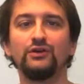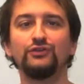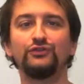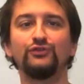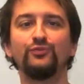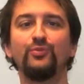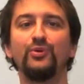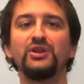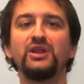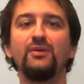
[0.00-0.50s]

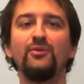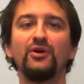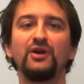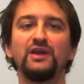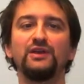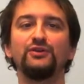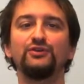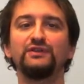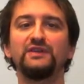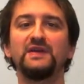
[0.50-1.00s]
Supponiamo che
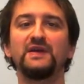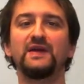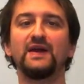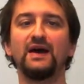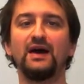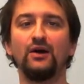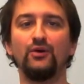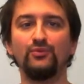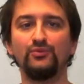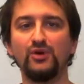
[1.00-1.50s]
io dica
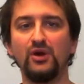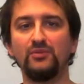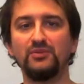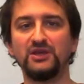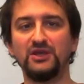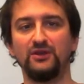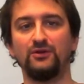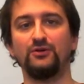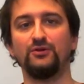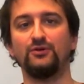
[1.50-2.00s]
a un mio
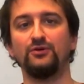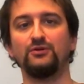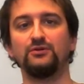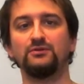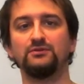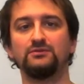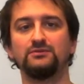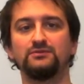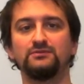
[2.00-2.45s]
amico,